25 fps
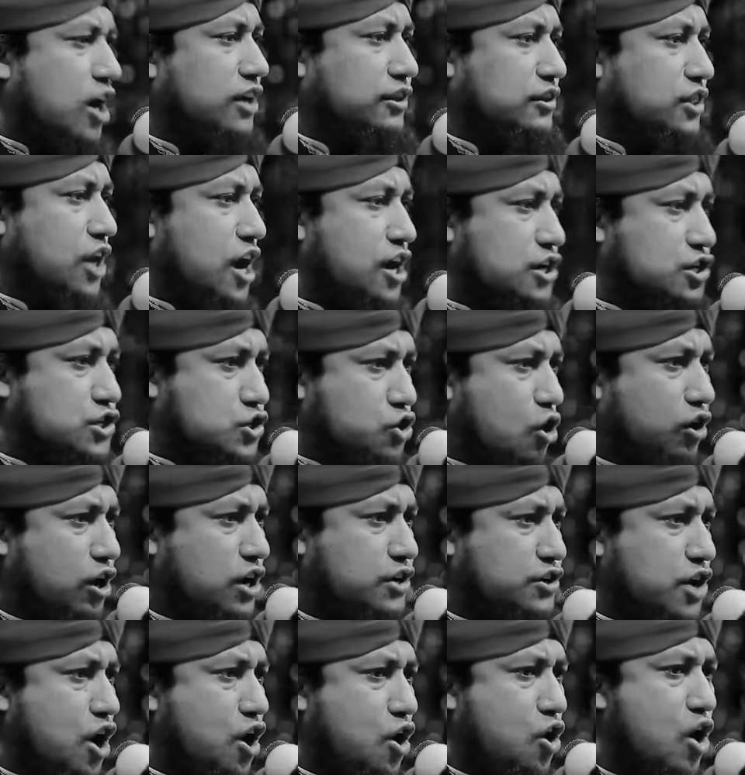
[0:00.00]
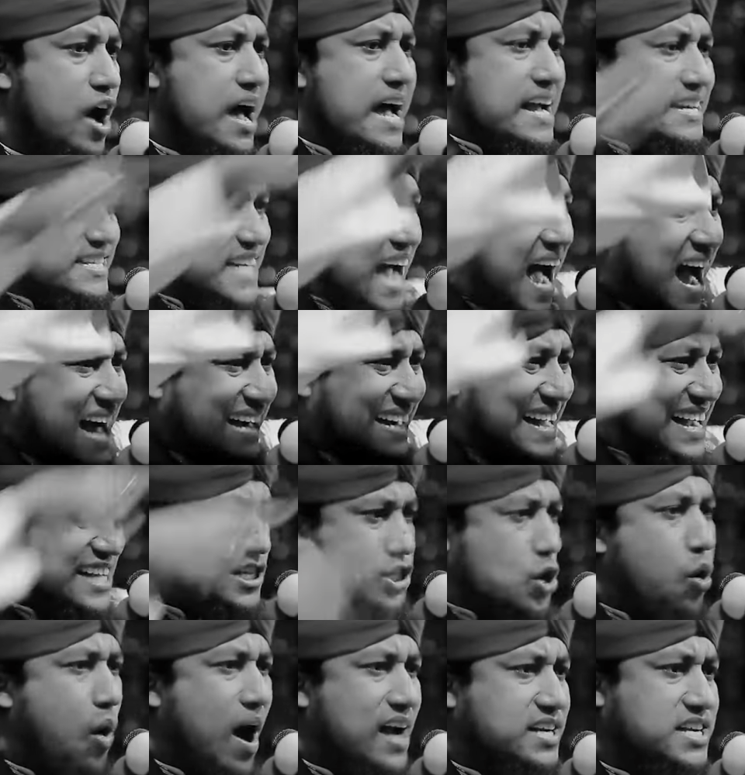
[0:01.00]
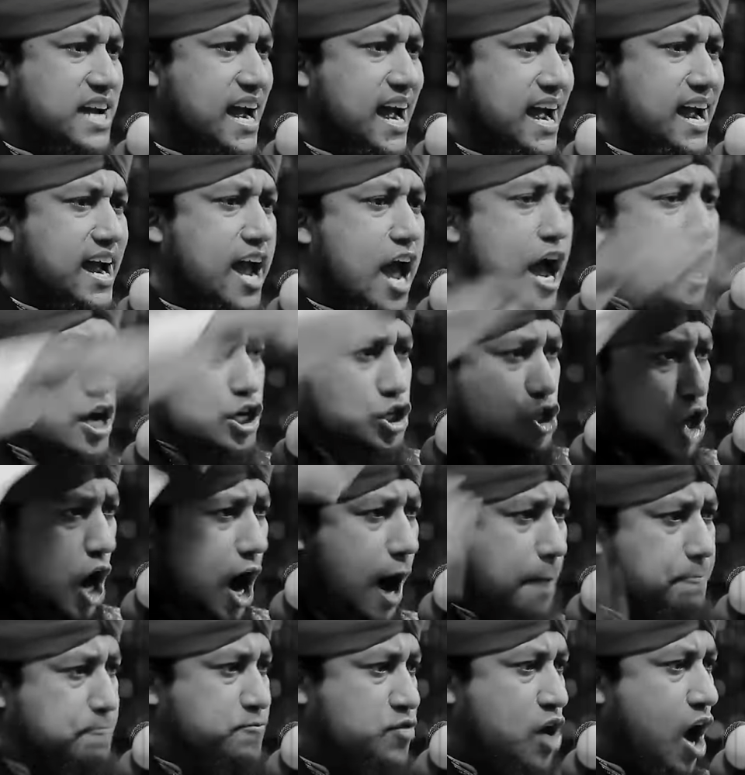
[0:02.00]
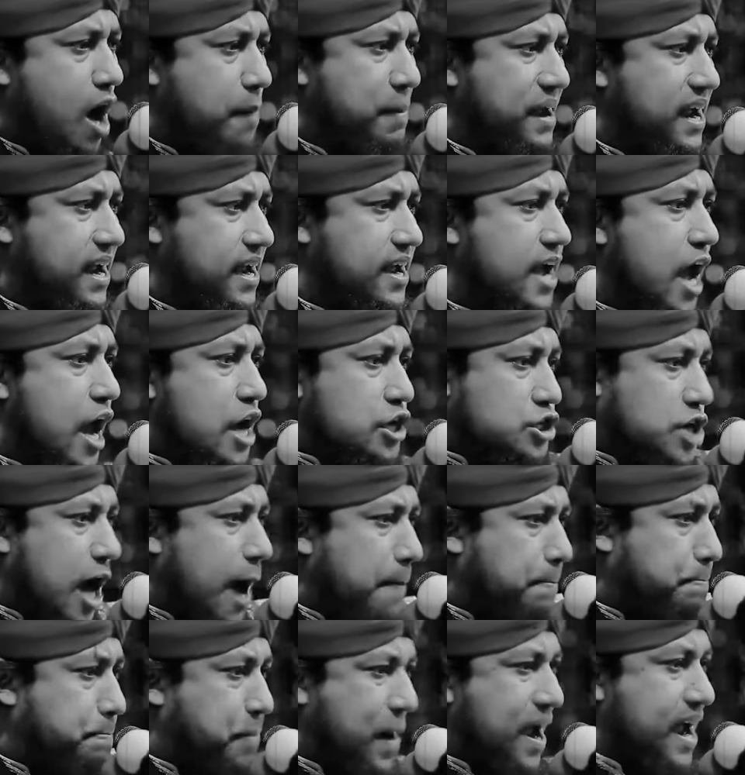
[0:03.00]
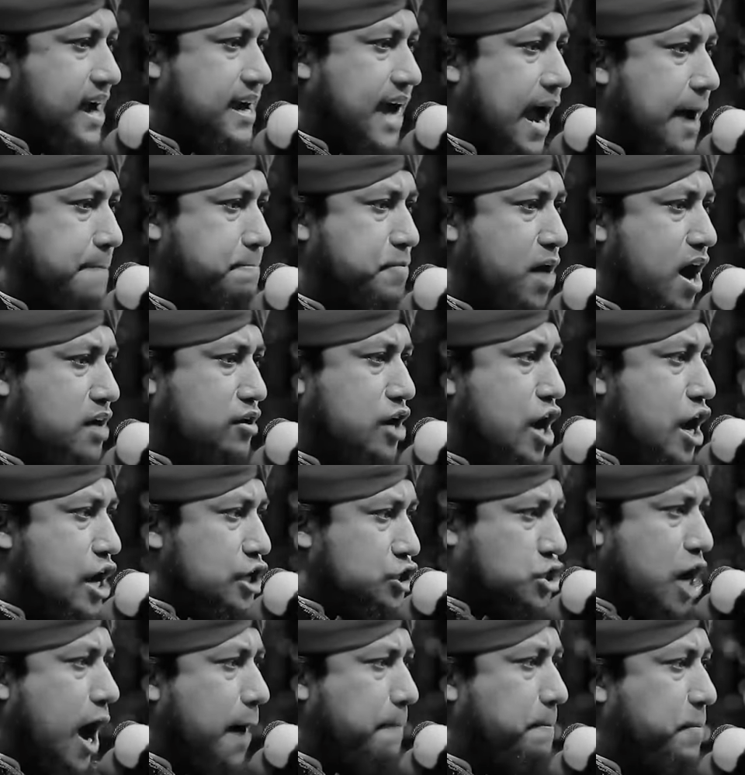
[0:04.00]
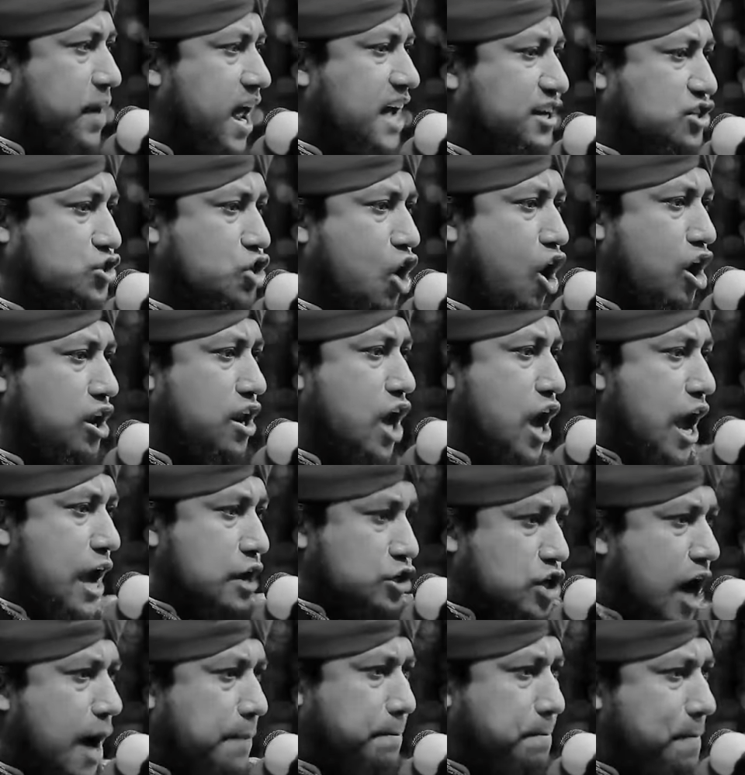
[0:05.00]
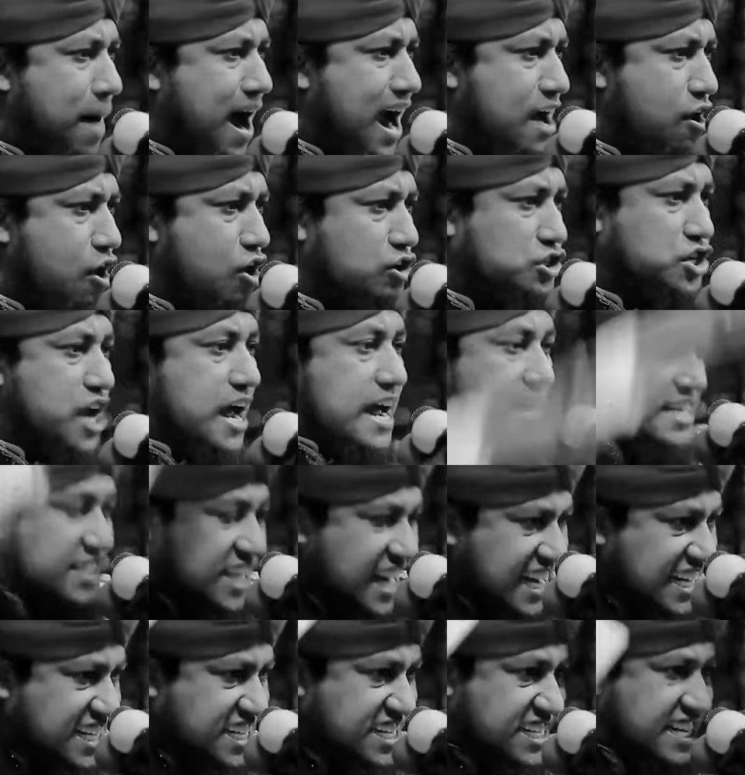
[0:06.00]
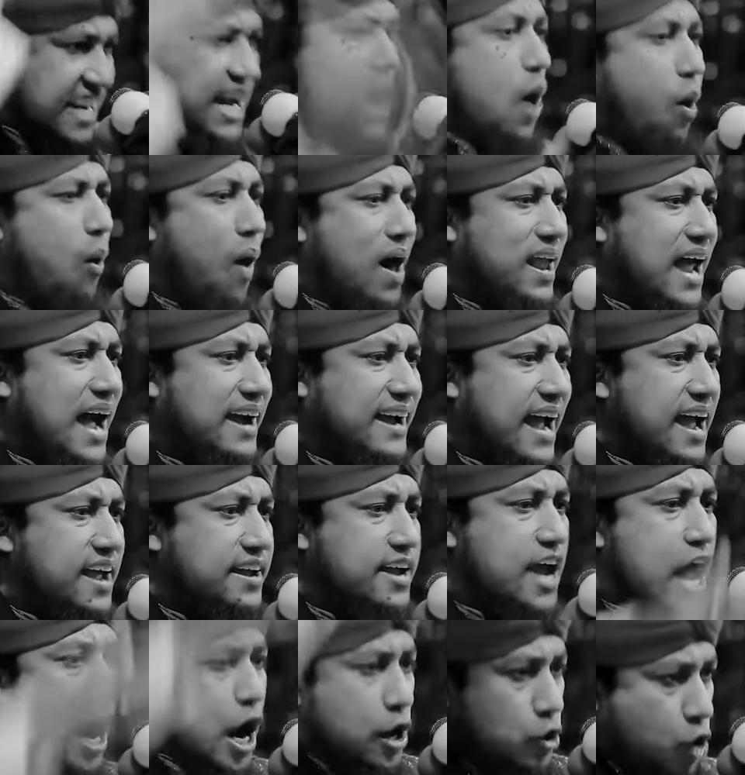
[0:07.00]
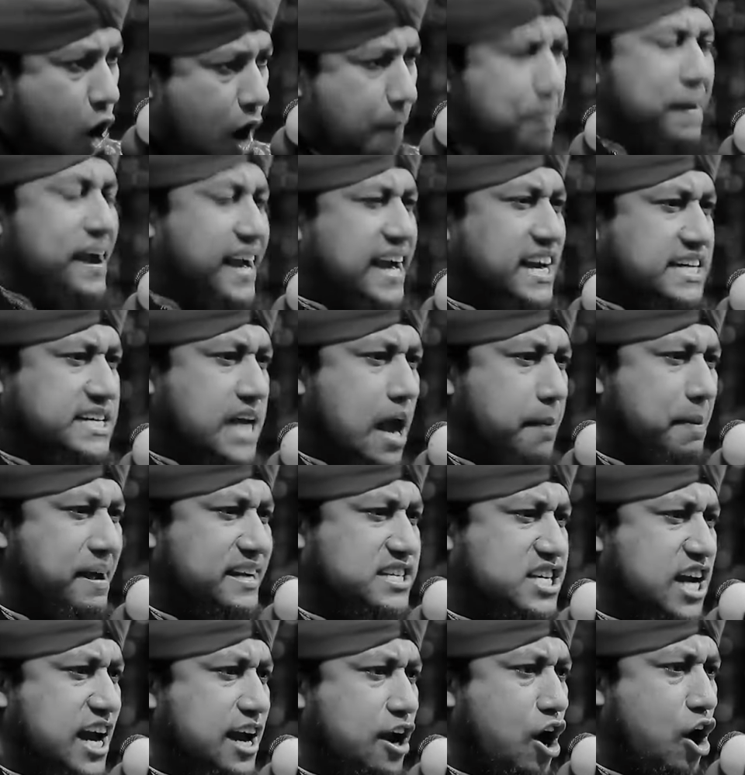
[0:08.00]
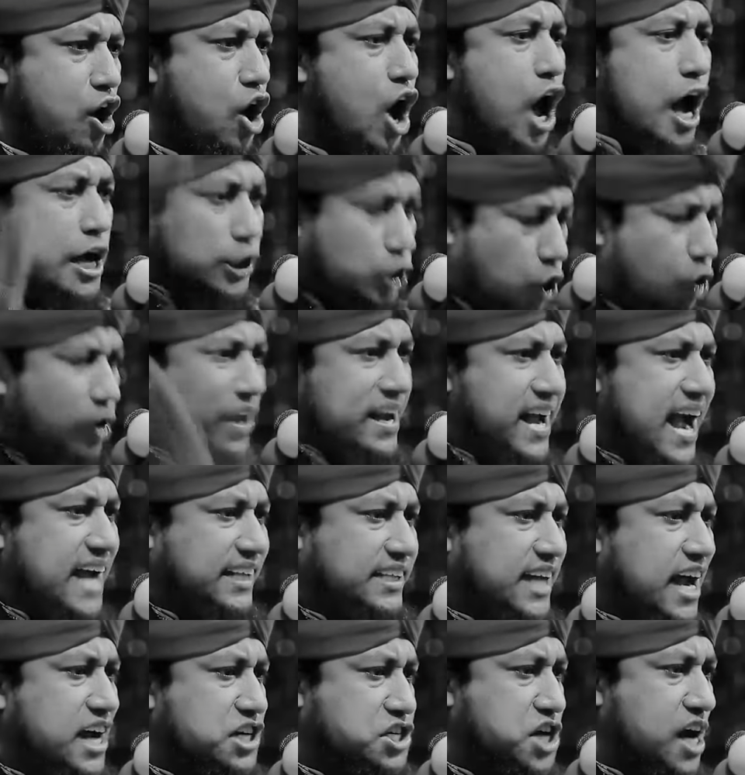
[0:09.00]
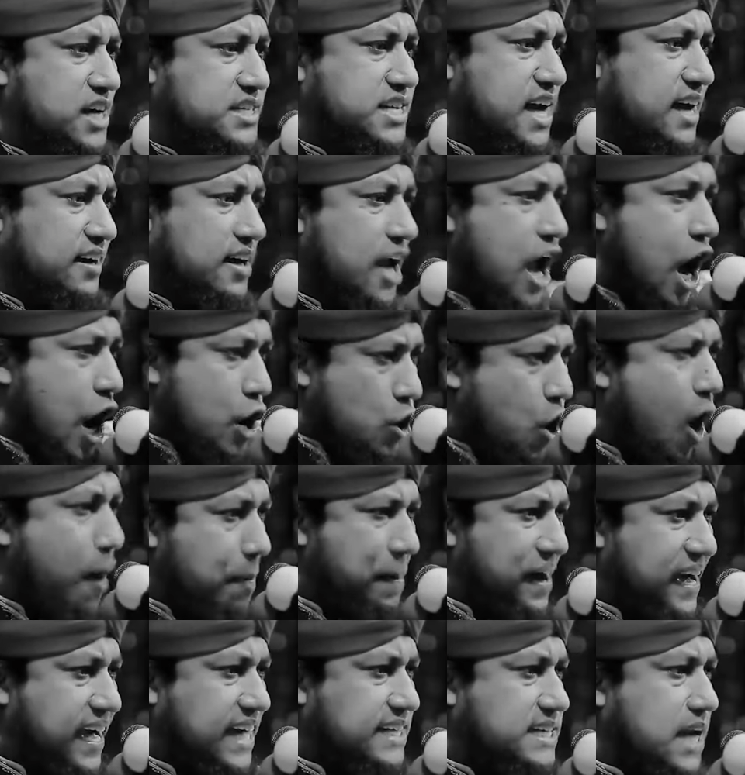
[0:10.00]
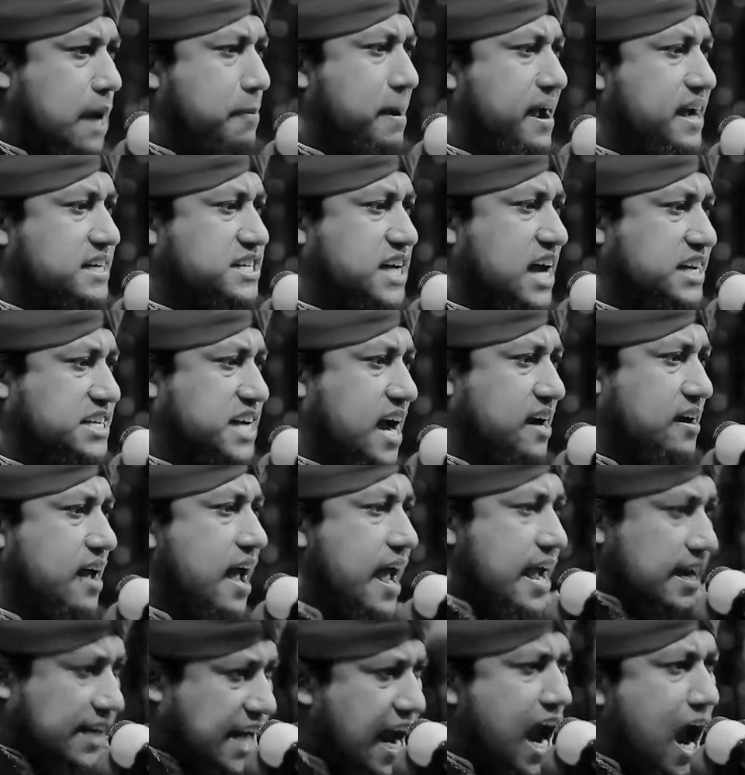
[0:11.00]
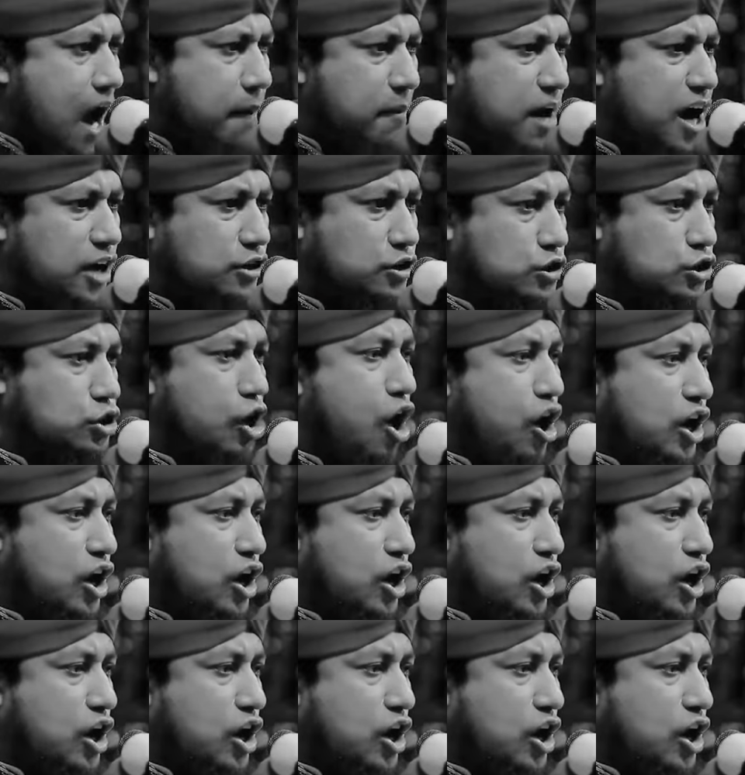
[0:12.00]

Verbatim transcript: চন্দ্র সূর্য যা কিছু আছে সব নবী সব পেগাম্বর সব রাসুল সব মানুষ সৃষ্টি হওয়ার আগেই নবী হিসেবে ছিল দুনিয়াতে এসেছেন নবী হিসেবে এসেছেন কিয়ামত